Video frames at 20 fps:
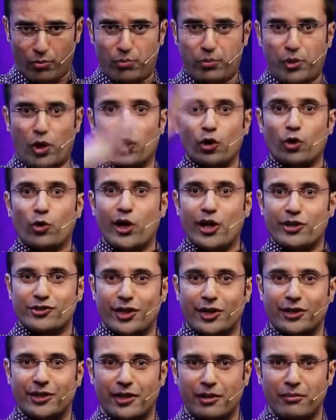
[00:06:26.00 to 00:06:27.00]
और ब्रॉड हो गया
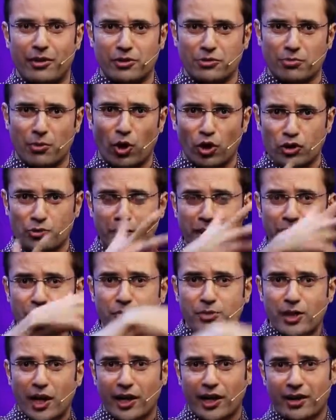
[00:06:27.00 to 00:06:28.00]
सेक्टर अब इसमें
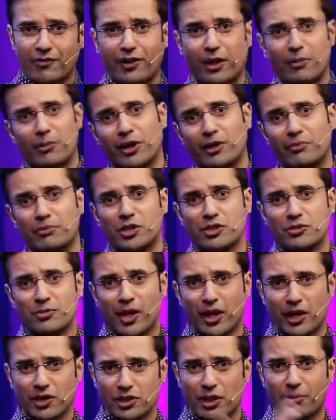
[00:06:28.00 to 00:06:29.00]
हॉस्पिटल्स भी आ गए फार्मा कंपनीज
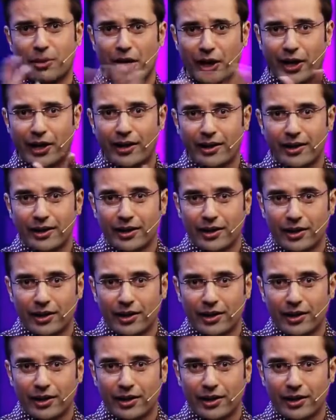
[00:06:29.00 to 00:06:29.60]
भी आ गई सब आ गया